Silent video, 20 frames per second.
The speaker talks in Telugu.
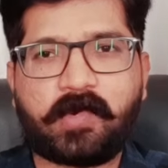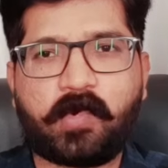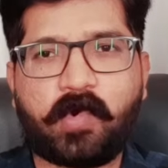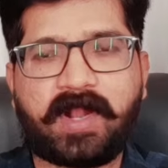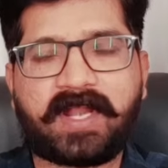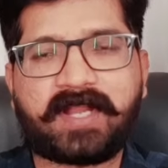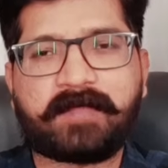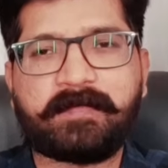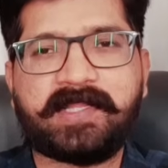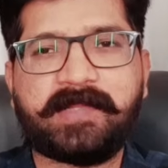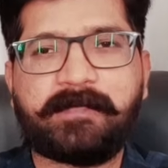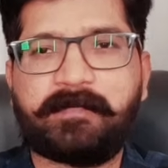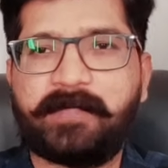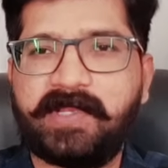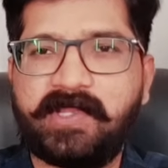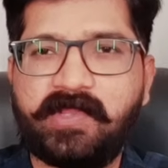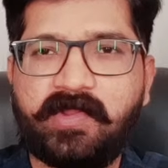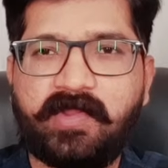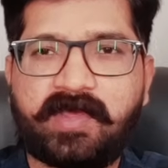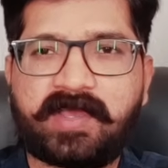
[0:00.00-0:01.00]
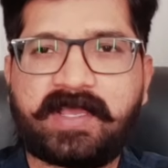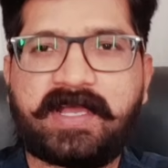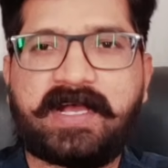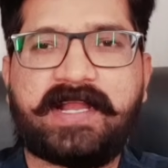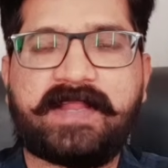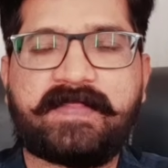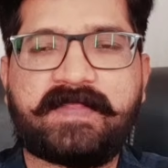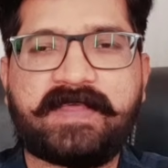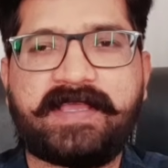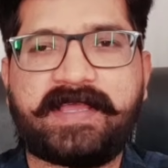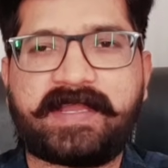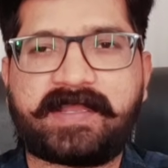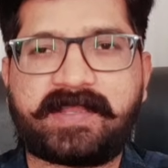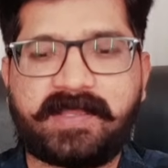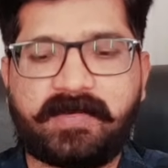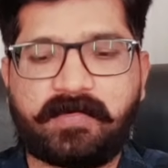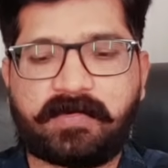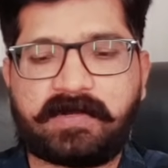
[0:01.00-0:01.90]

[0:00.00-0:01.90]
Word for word: గోడ మీద పిల్లుల్లోగా ఆడితే ఎట్లా